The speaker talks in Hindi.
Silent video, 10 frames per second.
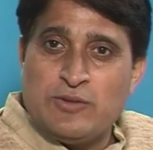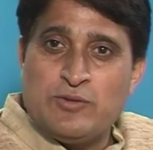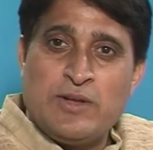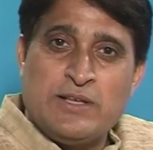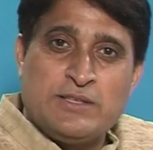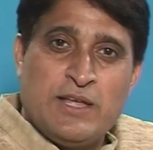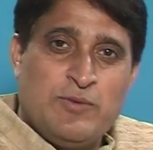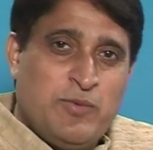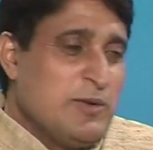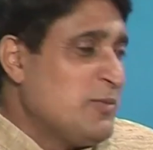तो
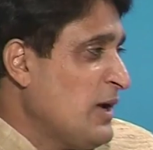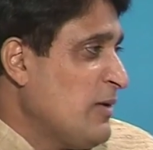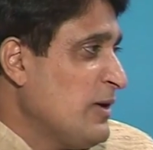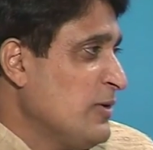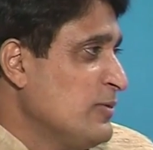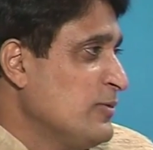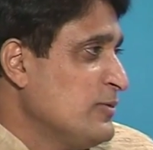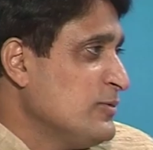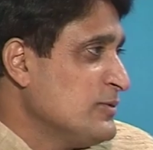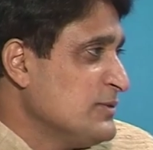राजस्थानी फिल्म बना वालों
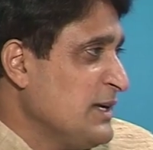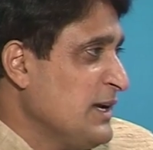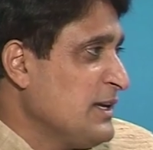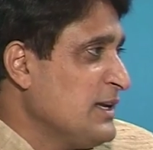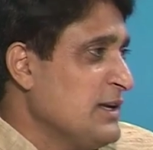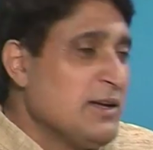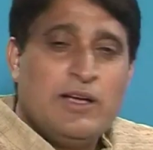उन जगह की